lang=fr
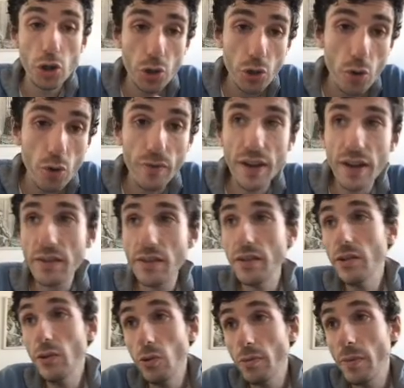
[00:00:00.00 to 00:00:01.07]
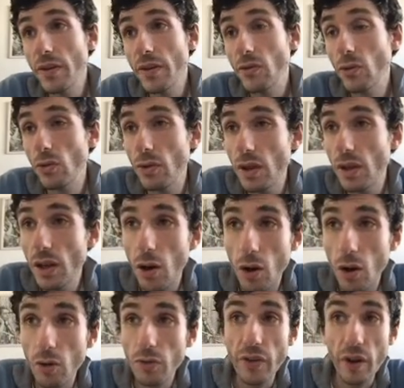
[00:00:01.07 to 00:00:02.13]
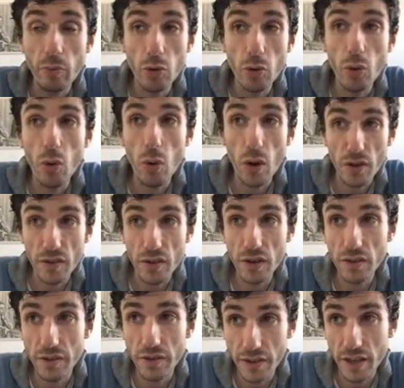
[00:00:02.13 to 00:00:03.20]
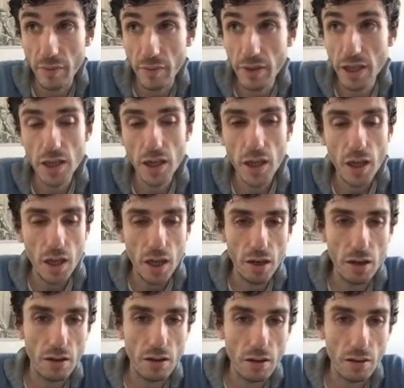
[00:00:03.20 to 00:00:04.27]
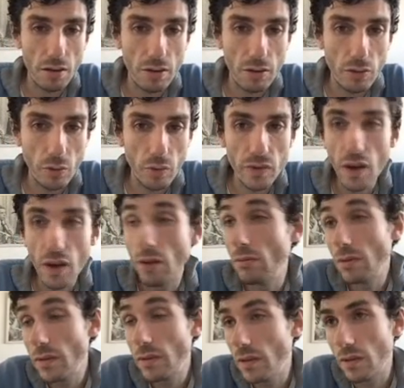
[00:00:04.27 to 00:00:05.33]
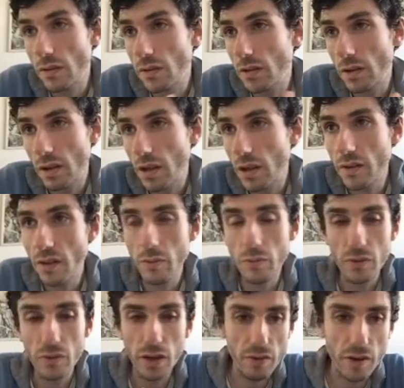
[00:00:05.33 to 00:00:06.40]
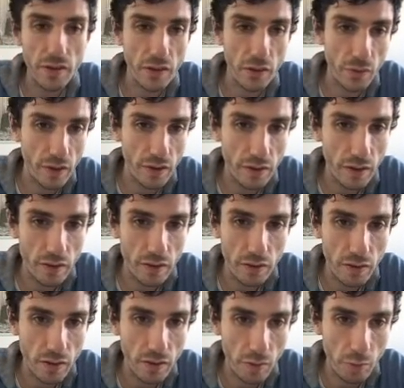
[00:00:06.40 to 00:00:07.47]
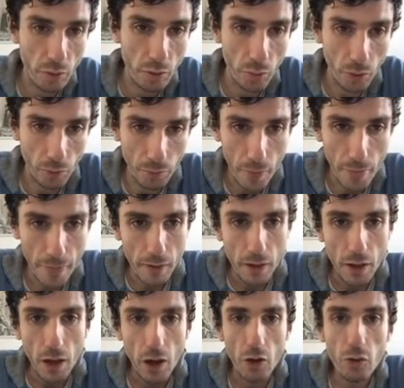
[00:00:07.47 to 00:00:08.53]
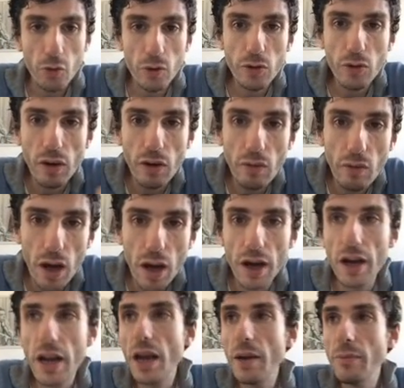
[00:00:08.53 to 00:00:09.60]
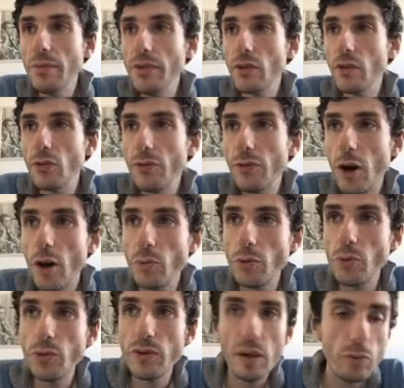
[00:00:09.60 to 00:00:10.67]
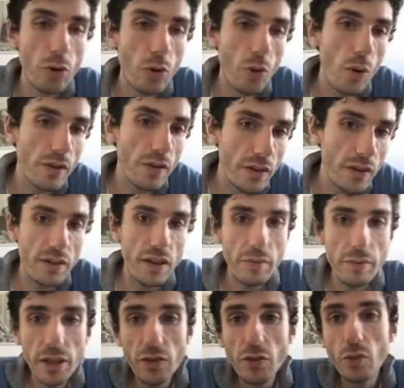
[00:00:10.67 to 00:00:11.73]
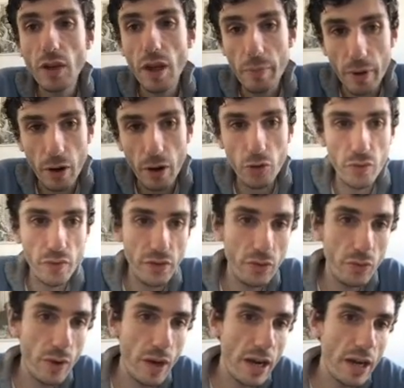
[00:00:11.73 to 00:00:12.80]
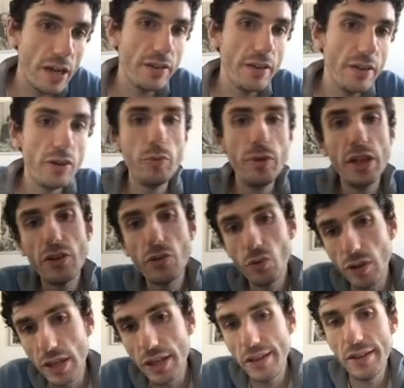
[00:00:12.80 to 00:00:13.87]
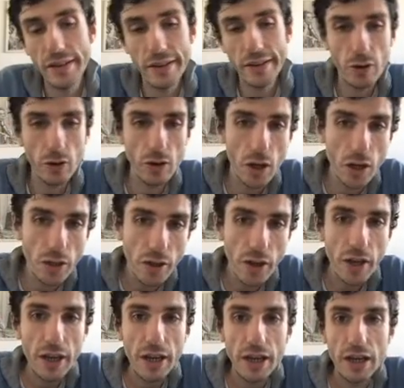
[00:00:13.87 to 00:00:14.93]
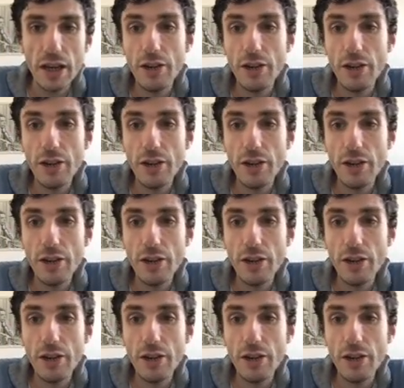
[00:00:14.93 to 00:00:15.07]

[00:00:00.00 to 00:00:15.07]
convertis une base de données en tableau croisé dynamique. donc ça, c'est très simple, vous allez voir, ça se fait très, très simplement. Ensuite, on va voir la mise en forme du tableau croisé dynamique, son apparence visuelle, les dénominations des lignes et des colonnes, les